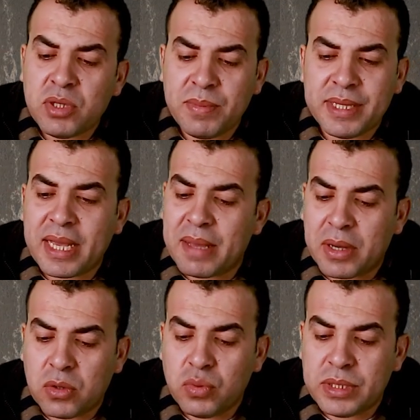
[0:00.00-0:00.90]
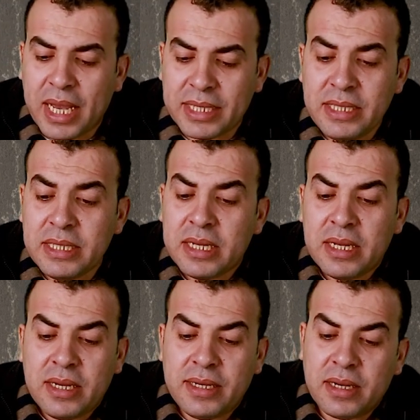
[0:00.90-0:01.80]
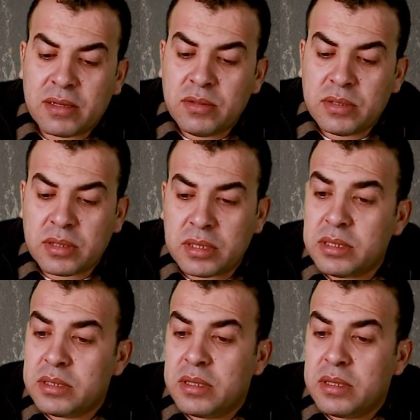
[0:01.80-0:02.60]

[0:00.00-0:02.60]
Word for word: مش محتاجه مجهود يعني للقصه دي